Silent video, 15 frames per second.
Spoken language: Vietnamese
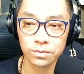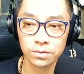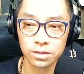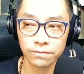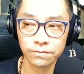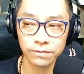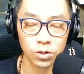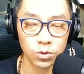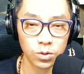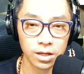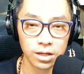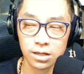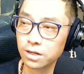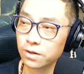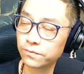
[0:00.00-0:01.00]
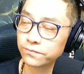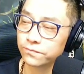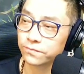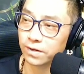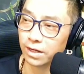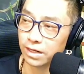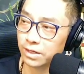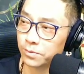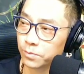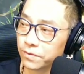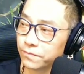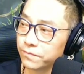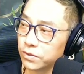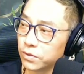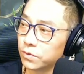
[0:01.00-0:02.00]
Cái video này không phải là một
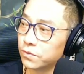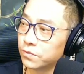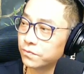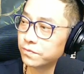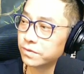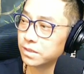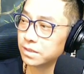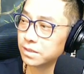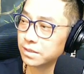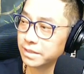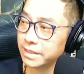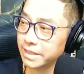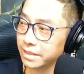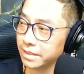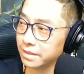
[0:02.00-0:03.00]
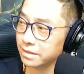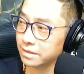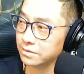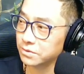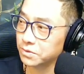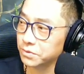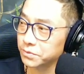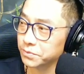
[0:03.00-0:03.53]
cái video về tiền điện tử.